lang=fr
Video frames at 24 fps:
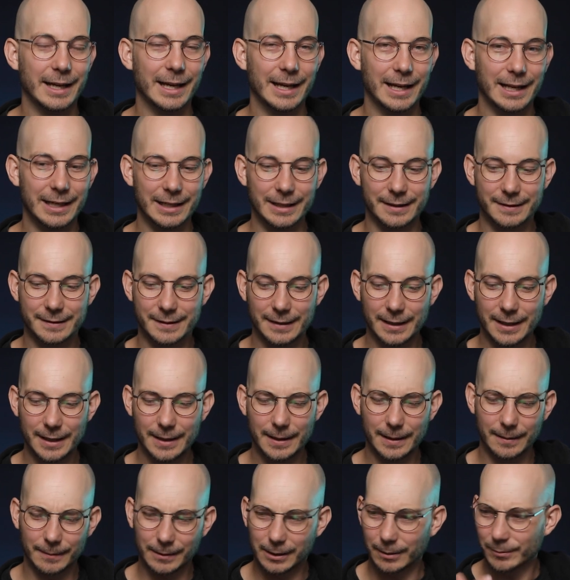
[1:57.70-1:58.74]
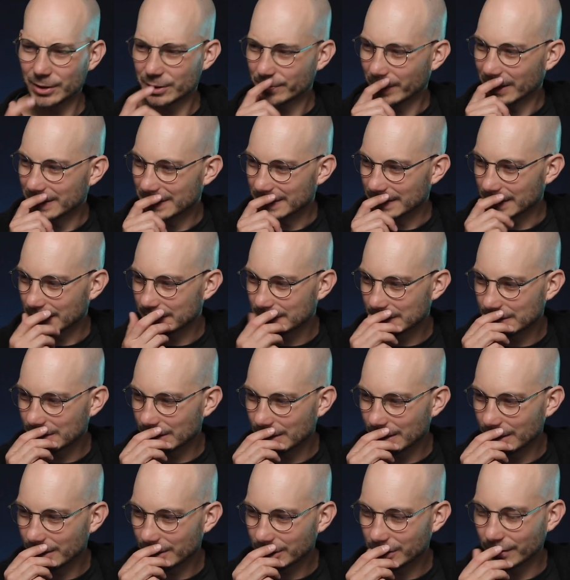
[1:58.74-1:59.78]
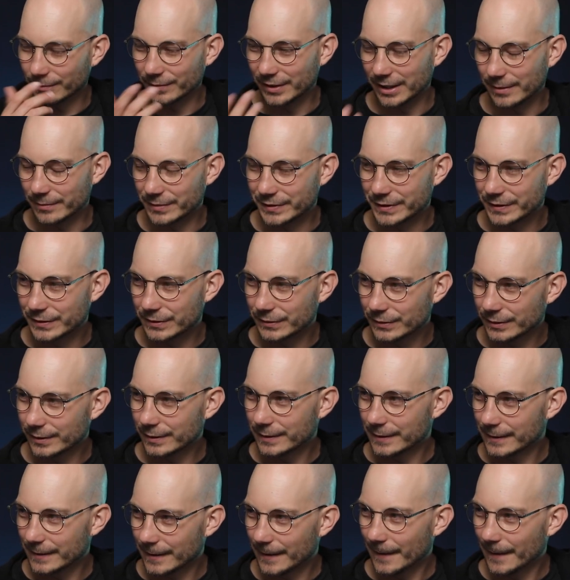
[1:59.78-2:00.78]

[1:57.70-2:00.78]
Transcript: Elle était, euh, comment je pourrais dire ça, comme d'habitude.